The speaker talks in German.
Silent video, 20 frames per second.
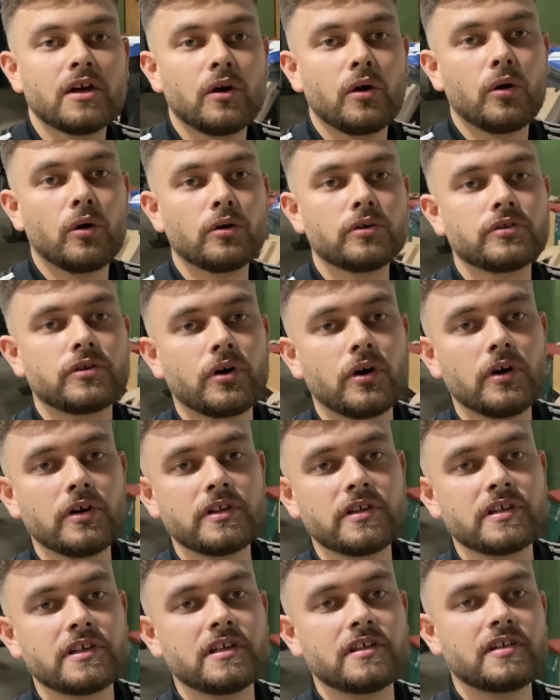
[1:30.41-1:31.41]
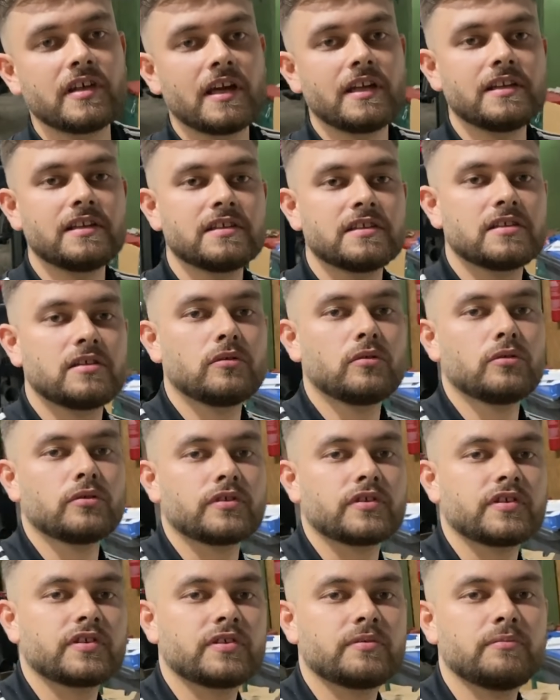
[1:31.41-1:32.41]
Und heute geht's endlich
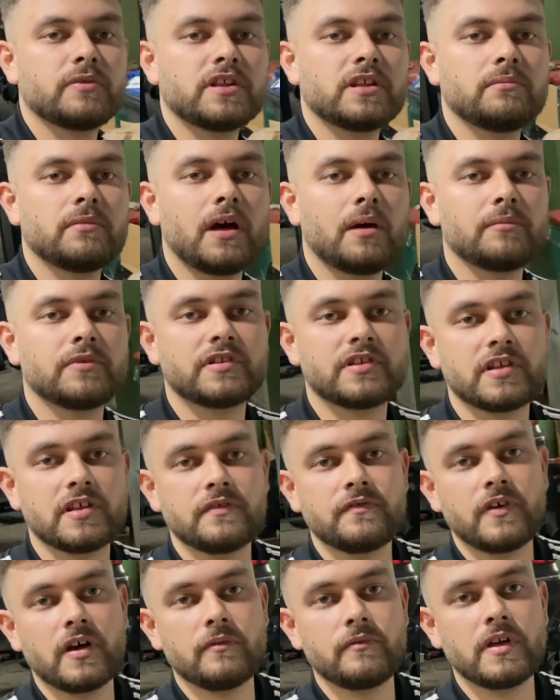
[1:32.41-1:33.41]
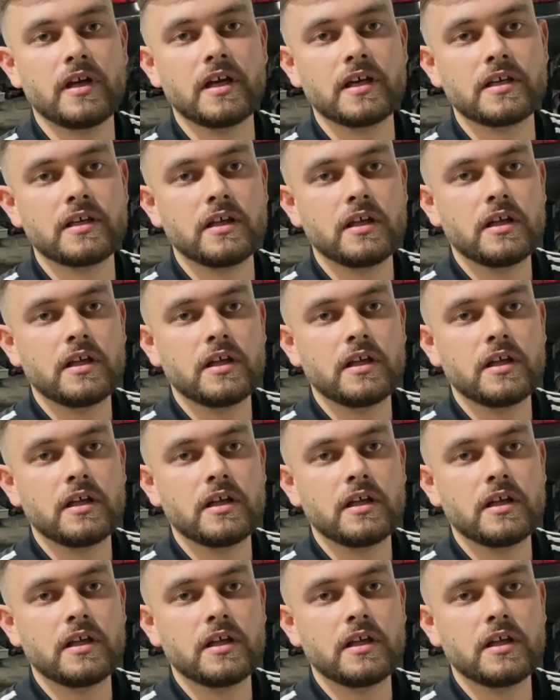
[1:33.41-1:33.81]
los mit dem ABC-Fahrwerk.